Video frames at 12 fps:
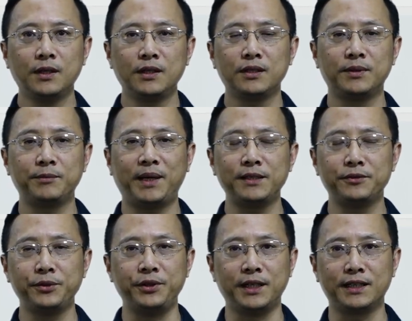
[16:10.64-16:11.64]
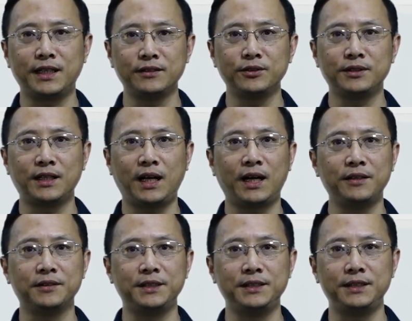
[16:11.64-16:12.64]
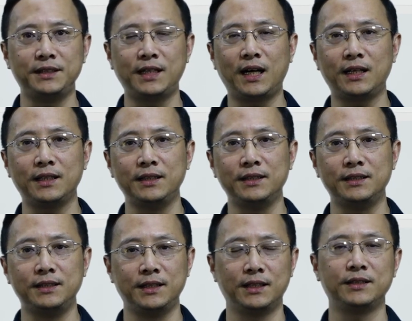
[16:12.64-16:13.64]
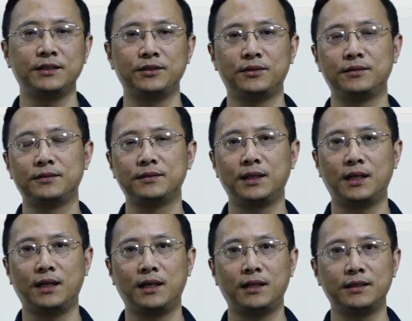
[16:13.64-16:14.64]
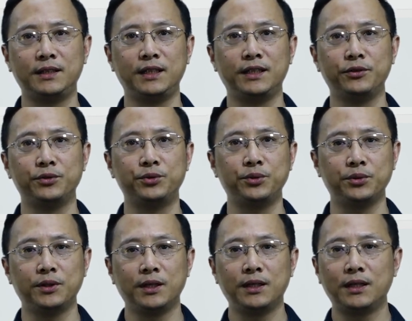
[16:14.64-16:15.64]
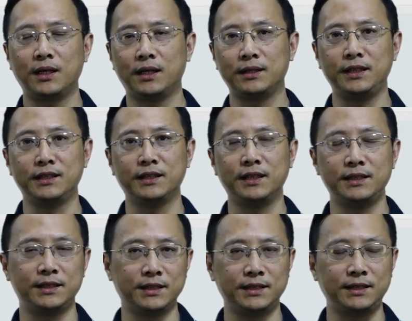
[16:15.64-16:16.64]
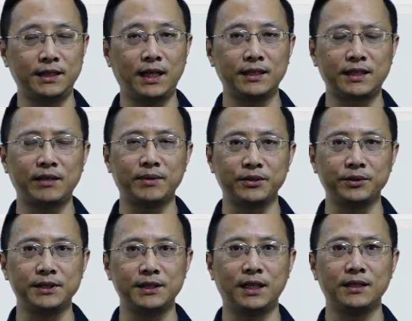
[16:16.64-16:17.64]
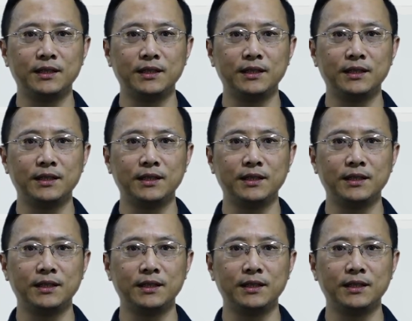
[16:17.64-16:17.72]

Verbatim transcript: 那么 Python 语言当中呢，还有其他的一些这种啊定义语句，啊定义了一些其他的代码对象。